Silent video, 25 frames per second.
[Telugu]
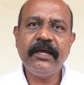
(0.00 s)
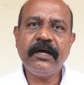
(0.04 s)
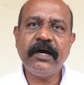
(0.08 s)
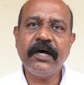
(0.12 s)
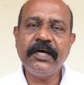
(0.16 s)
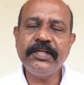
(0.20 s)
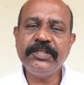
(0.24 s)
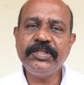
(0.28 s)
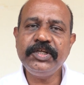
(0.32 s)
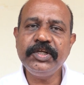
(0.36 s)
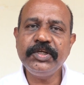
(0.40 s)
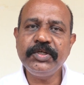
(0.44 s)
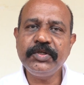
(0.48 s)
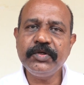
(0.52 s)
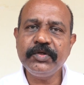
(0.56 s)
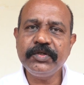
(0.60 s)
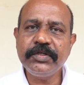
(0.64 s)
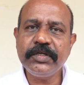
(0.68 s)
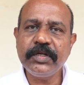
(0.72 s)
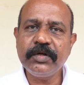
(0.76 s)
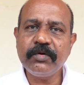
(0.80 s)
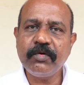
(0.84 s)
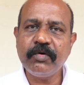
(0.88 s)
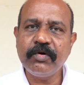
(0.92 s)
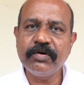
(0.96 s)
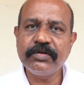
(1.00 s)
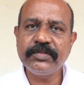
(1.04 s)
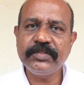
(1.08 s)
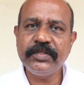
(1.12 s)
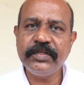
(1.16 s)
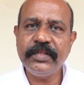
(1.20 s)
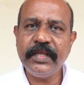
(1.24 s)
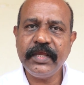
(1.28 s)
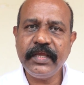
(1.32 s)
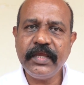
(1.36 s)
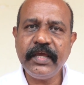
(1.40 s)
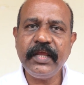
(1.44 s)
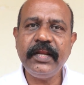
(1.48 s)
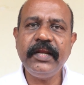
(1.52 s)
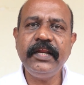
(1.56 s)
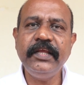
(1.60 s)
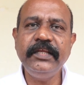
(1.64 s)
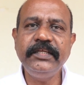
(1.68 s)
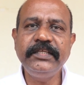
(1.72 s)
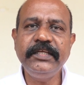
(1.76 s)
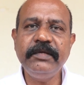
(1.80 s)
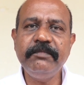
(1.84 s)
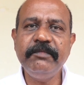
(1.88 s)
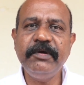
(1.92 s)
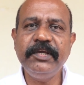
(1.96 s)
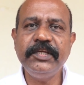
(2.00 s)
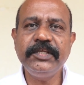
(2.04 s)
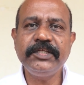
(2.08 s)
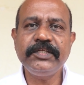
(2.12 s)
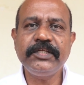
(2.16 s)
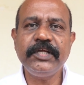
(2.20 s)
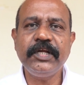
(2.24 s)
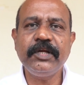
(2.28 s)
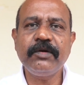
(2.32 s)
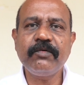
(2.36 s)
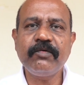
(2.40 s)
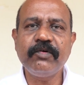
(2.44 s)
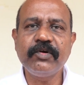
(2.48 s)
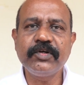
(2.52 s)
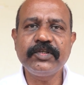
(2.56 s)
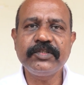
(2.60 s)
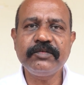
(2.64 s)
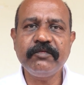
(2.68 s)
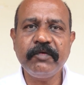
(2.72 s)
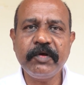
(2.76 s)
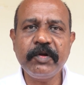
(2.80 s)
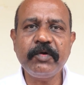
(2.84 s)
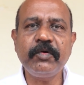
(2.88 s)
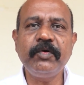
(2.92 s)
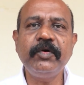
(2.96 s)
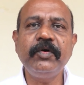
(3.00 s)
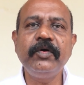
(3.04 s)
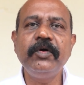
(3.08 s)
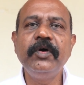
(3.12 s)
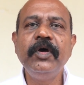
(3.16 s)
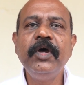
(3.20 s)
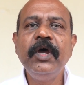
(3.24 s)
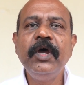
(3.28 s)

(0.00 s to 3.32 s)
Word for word: కాన్స్టిట్యూషన్ కోర్ట్స్ దగ్గర నుంచి మెజిస్ట్రేట్ కోర్ట్స్ వరకు